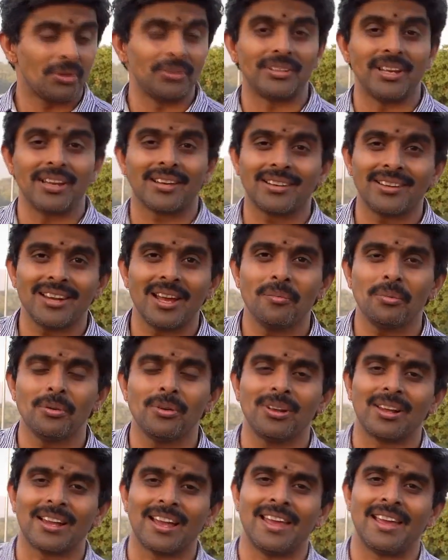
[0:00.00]
को देखना
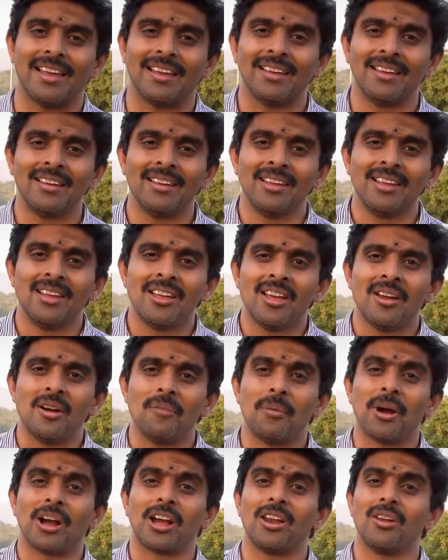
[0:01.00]
भूल गए
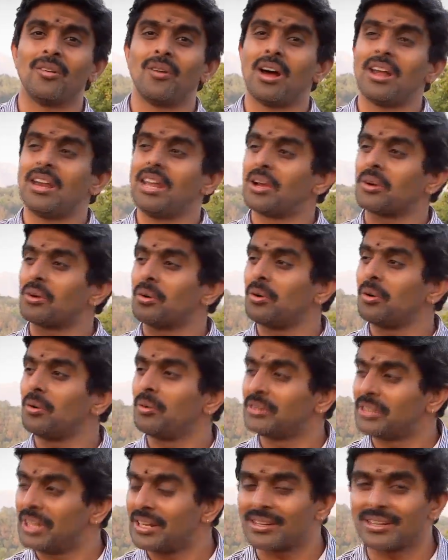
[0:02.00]
बगल वाले को
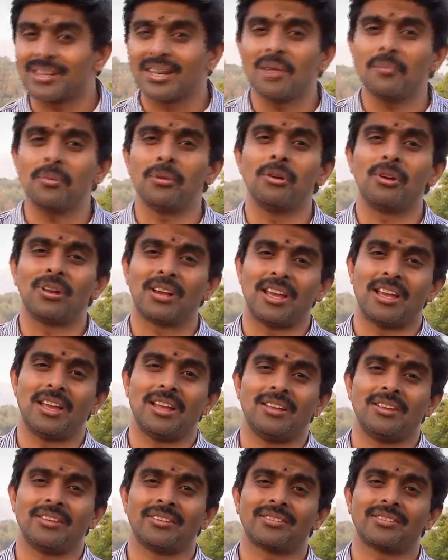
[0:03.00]
देखना भूल गए